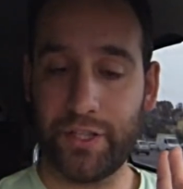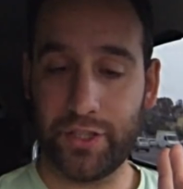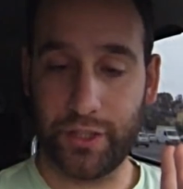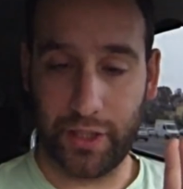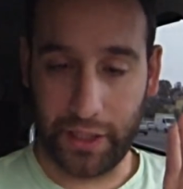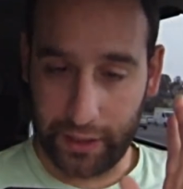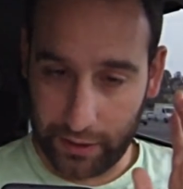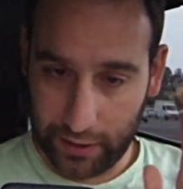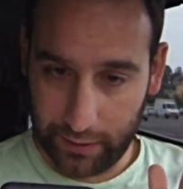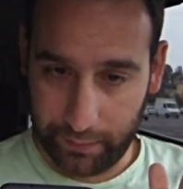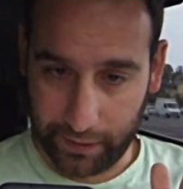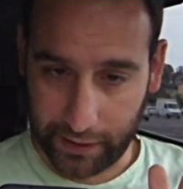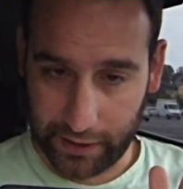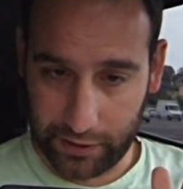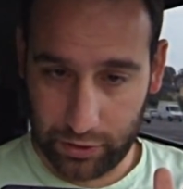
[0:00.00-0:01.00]
screen
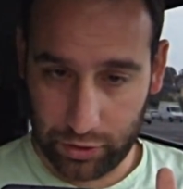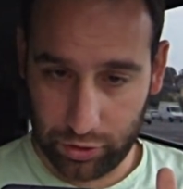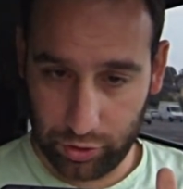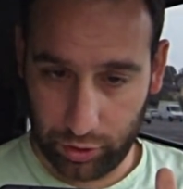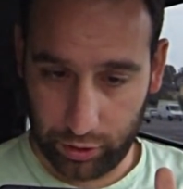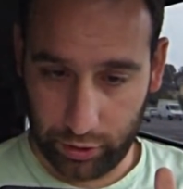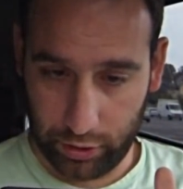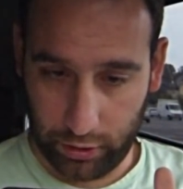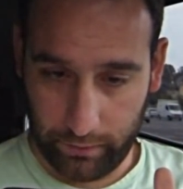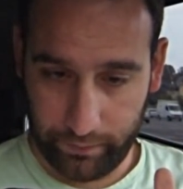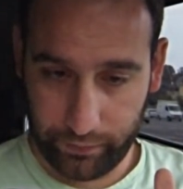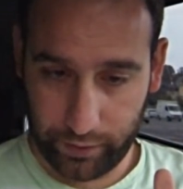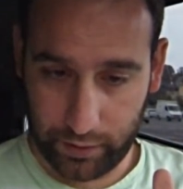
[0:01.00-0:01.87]
perché ci sono uh,